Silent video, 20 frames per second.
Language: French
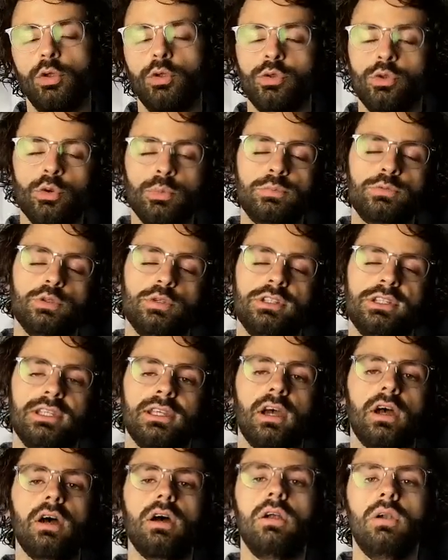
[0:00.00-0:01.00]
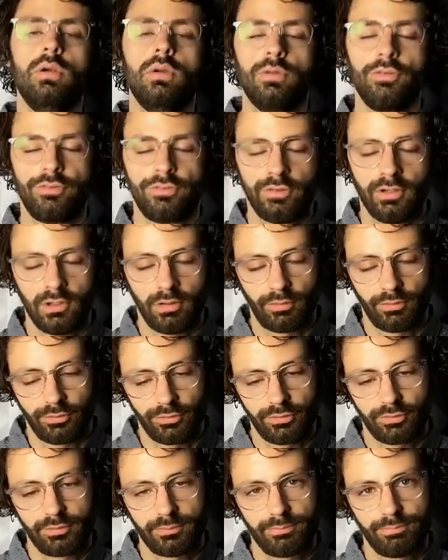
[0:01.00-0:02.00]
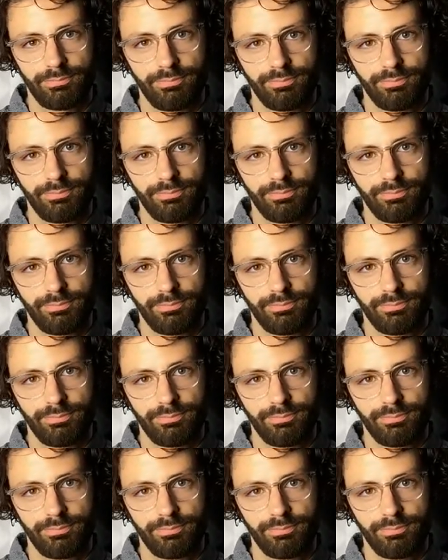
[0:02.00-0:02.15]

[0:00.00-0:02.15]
d'obtenir le silence.